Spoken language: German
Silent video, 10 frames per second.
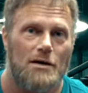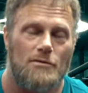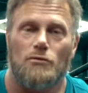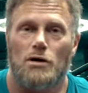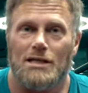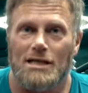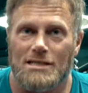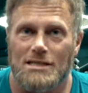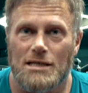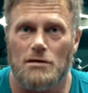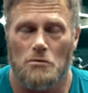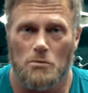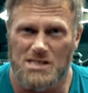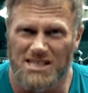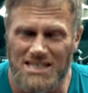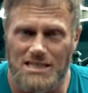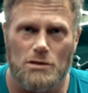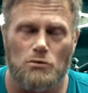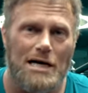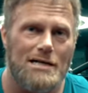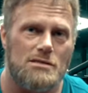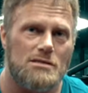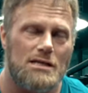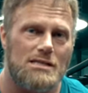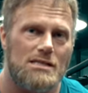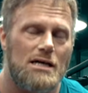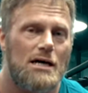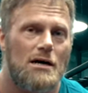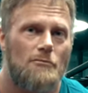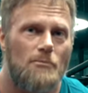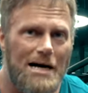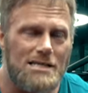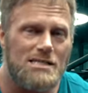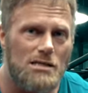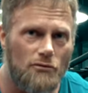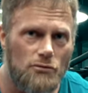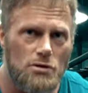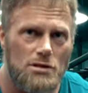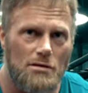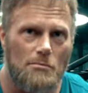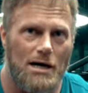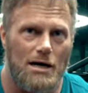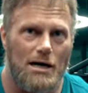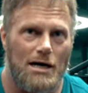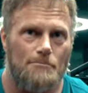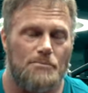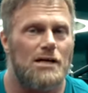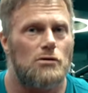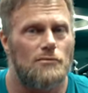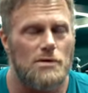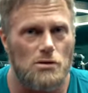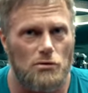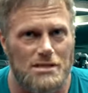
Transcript: Wir wollen Kreatin, um es richtig gut einzusetzen, meistens auf nüchternem Magen haben. Dann können wir es auch